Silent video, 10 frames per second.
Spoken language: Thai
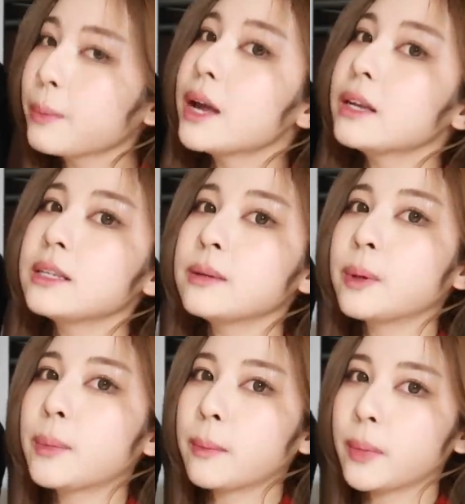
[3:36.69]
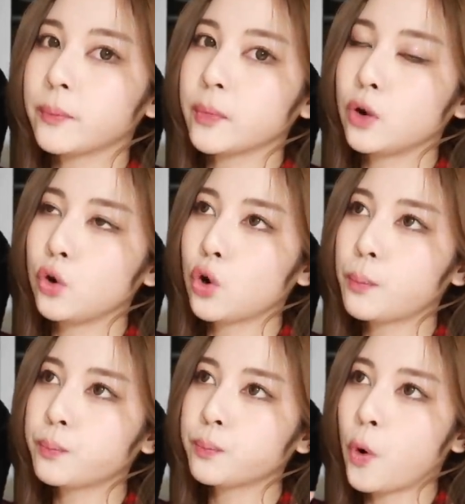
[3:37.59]
มากจริงประมาณแบ
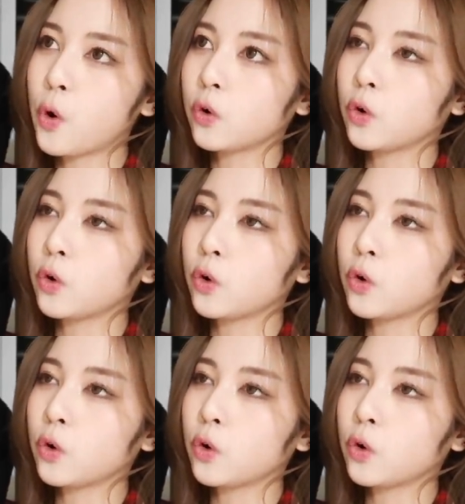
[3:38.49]
บ-6